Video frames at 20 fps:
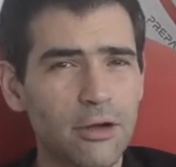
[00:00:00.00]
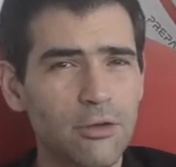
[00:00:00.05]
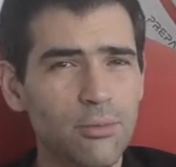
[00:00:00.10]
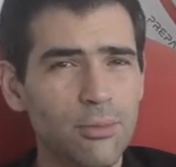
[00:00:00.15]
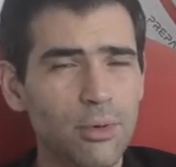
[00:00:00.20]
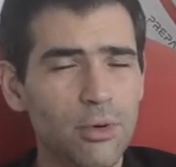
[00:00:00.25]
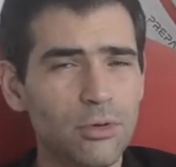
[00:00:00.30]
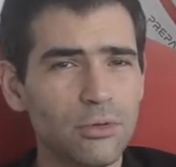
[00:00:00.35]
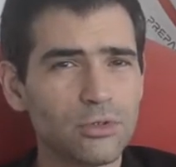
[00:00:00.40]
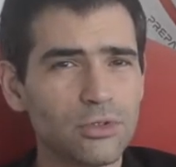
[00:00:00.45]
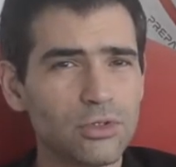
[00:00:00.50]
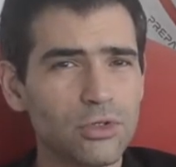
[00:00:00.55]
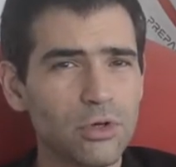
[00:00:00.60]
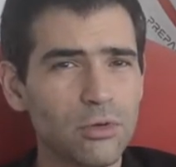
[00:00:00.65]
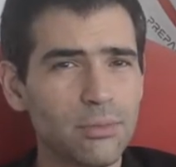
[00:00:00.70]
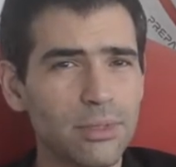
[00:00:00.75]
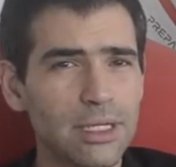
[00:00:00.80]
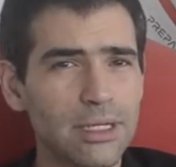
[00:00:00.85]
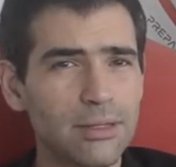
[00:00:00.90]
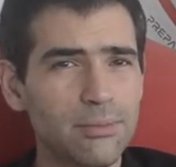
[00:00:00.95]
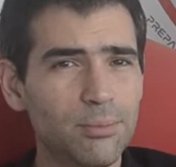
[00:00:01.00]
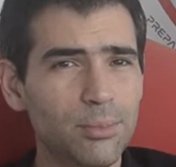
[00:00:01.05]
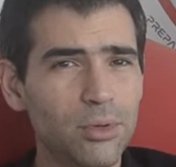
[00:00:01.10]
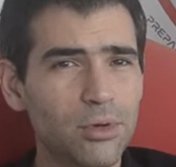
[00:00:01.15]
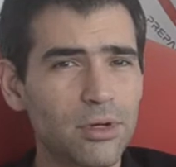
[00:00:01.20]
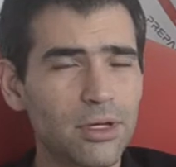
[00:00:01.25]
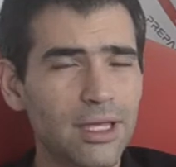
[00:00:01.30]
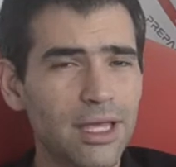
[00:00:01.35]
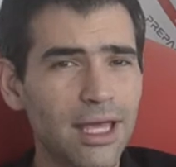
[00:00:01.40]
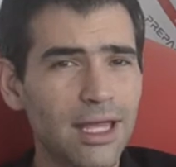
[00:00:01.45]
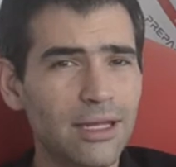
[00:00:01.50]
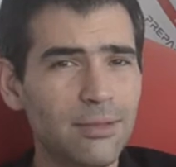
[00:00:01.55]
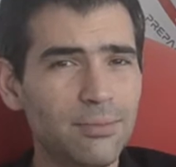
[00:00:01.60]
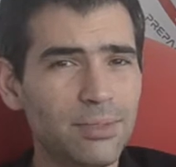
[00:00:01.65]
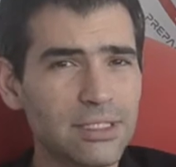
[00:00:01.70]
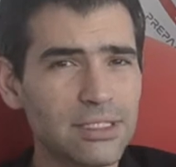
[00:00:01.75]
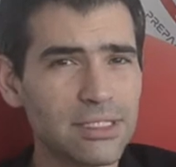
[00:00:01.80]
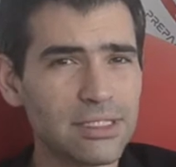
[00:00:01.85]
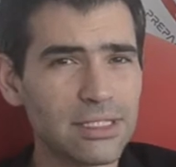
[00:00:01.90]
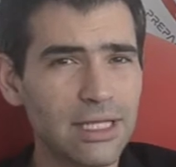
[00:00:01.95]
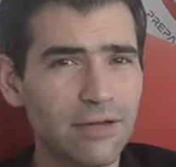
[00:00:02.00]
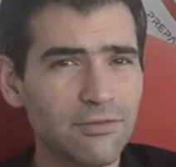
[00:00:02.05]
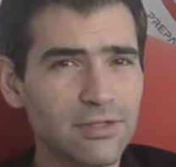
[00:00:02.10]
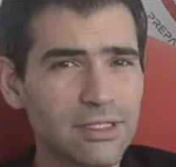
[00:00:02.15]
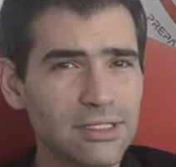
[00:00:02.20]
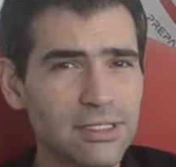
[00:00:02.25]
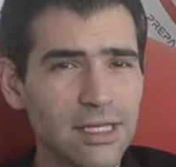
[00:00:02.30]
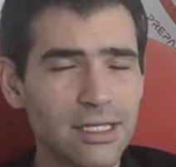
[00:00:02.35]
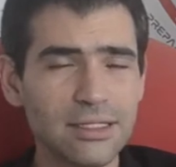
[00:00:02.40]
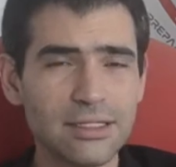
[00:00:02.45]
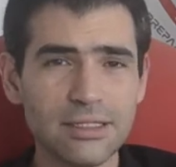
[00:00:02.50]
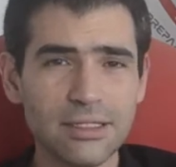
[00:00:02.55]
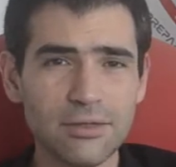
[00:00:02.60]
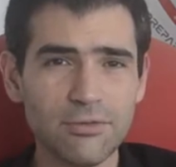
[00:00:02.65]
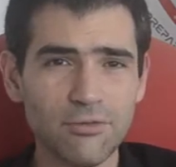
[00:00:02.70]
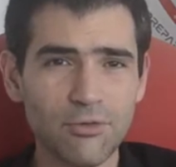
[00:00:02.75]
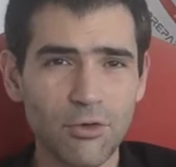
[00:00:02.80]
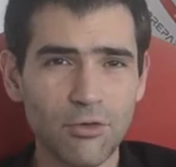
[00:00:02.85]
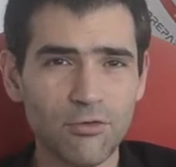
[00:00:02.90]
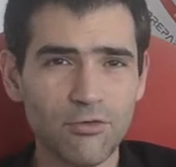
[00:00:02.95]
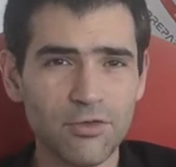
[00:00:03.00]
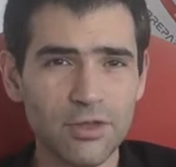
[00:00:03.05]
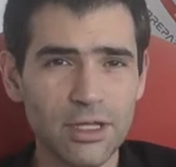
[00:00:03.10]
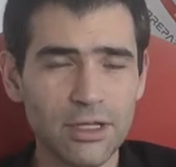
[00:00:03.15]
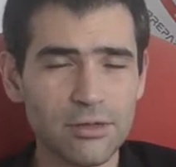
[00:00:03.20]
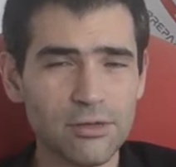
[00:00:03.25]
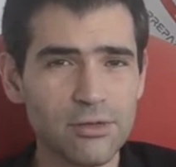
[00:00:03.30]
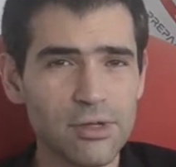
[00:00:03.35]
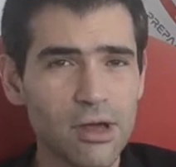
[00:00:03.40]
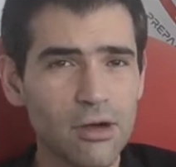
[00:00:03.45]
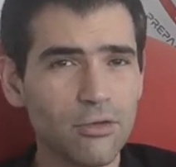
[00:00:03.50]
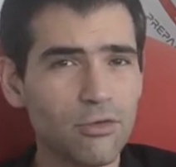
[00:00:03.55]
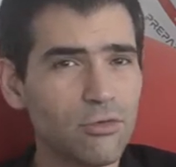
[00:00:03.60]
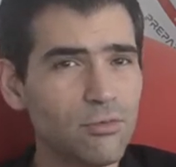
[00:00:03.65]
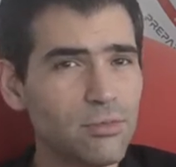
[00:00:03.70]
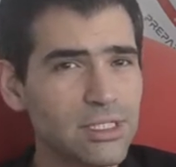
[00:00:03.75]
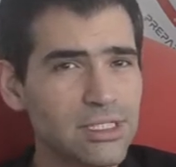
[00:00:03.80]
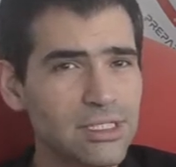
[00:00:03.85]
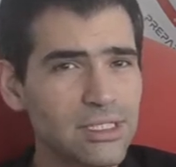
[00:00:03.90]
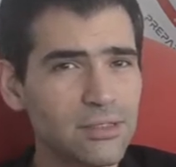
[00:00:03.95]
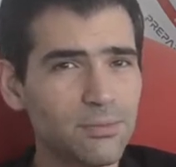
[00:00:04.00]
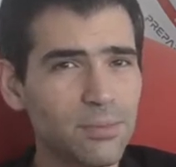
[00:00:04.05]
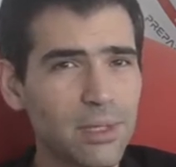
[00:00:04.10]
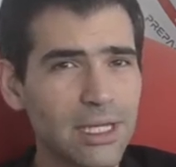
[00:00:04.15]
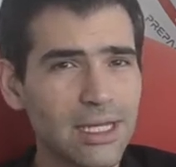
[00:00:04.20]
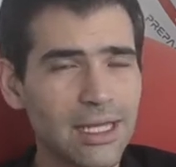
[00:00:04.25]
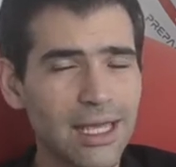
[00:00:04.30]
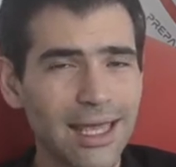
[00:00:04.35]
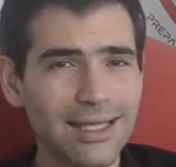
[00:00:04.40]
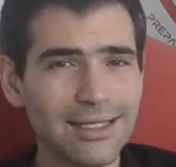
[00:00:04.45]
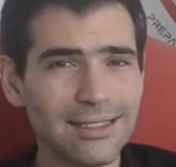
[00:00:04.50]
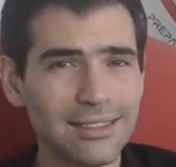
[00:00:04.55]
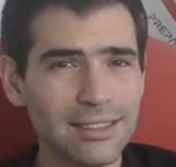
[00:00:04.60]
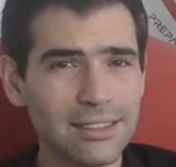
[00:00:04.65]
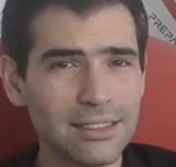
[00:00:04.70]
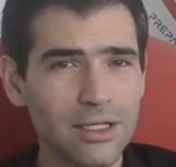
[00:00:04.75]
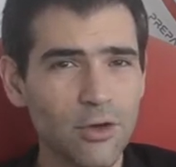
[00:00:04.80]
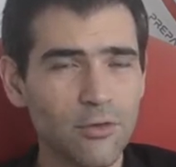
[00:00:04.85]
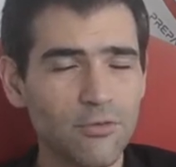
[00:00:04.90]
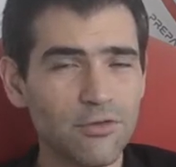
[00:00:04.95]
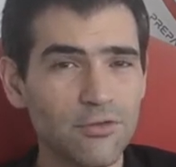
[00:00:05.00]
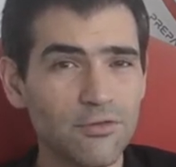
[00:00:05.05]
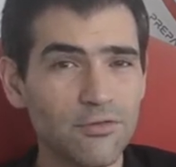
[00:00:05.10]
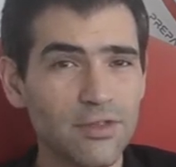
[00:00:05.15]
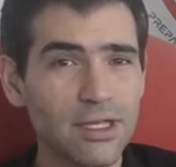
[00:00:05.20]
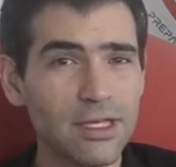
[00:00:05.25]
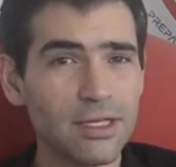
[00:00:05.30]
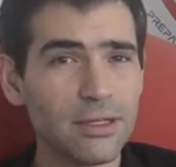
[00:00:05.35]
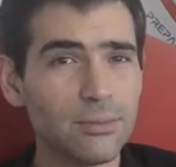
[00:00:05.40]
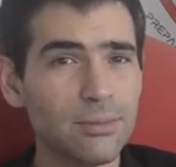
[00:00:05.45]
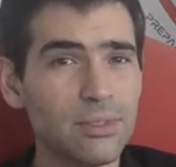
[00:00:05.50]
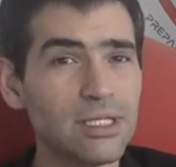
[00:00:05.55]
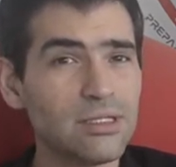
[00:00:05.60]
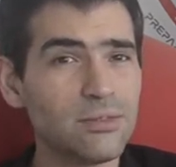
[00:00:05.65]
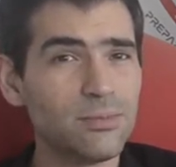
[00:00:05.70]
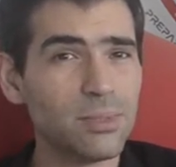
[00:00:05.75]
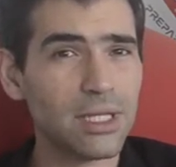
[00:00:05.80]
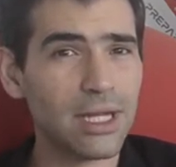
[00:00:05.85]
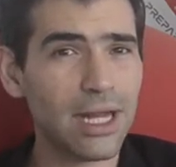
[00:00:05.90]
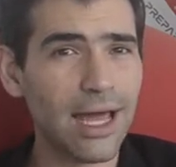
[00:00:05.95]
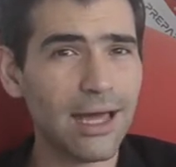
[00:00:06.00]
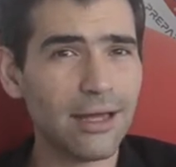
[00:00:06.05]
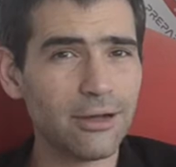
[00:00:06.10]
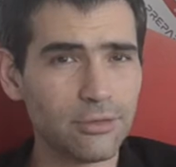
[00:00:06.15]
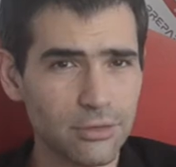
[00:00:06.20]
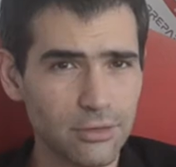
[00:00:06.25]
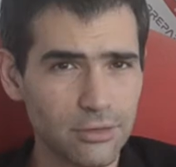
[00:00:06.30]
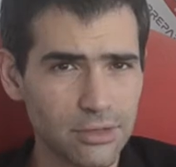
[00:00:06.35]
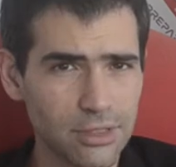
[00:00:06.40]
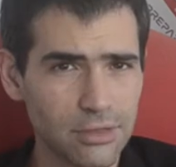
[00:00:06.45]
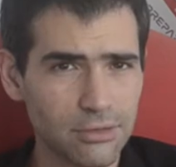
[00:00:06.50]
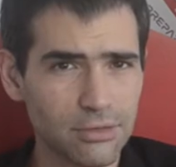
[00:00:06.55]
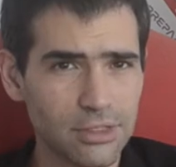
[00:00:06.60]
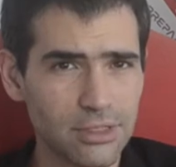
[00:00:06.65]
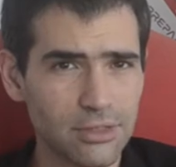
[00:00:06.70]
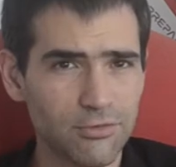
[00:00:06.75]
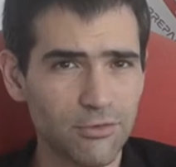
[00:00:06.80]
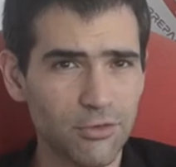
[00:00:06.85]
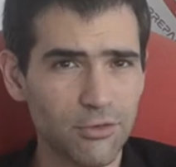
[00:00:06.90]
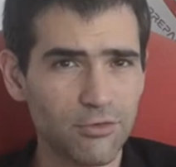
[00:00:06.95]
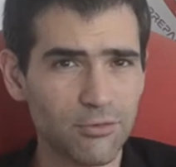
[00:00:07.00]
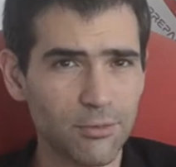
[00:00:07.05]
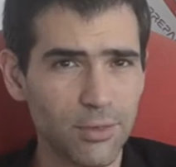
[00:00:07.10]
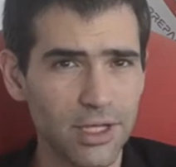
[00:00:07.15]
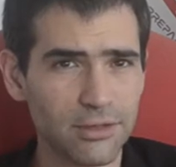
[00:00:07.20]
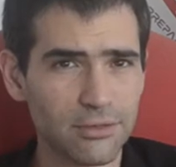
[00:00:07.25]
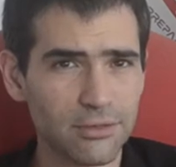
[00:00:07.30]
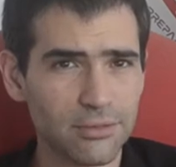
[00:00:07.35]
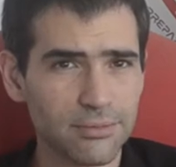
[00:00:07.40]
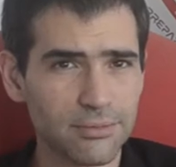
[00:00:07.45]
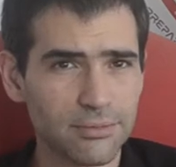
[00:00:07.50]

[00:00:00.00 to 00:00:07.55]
um pouco sobre por que ele precisava ser desenvolvido e algumas experiências que eu vivi que me inspiraram no seu desenvolvimento.